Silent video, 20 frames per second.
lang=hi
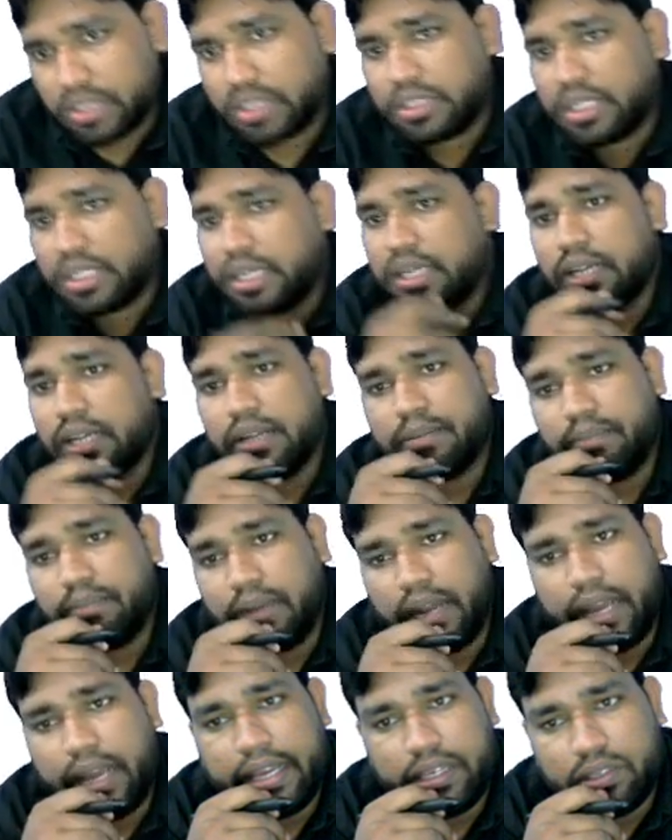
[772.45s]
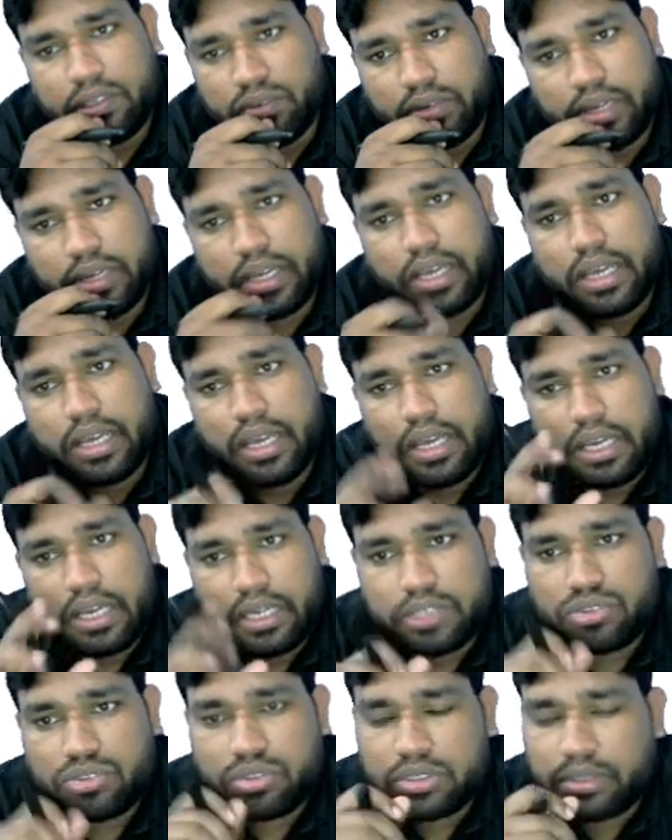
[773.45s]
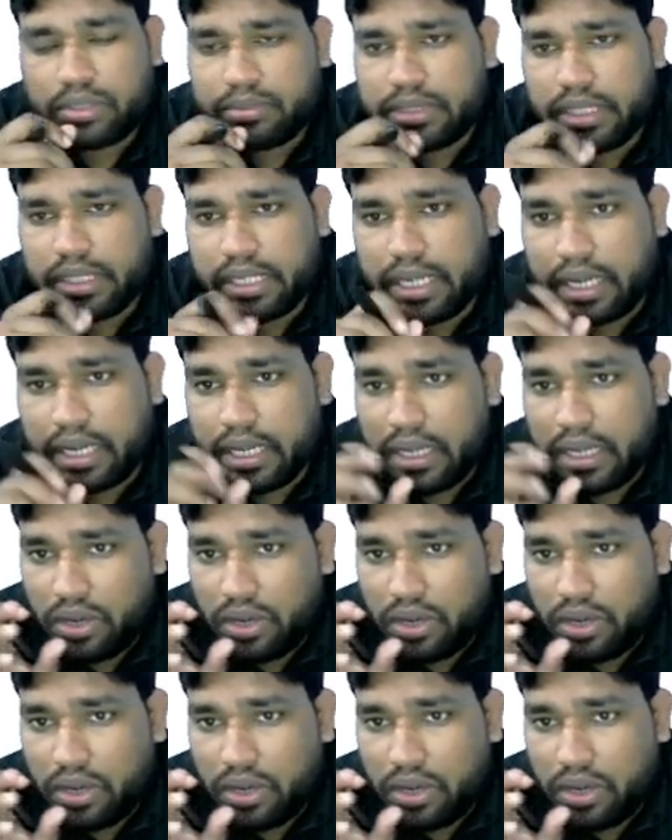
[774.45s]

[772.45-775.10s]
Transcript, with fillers: सा सर्कल हम बनाए क्यों है इसको समझिएगा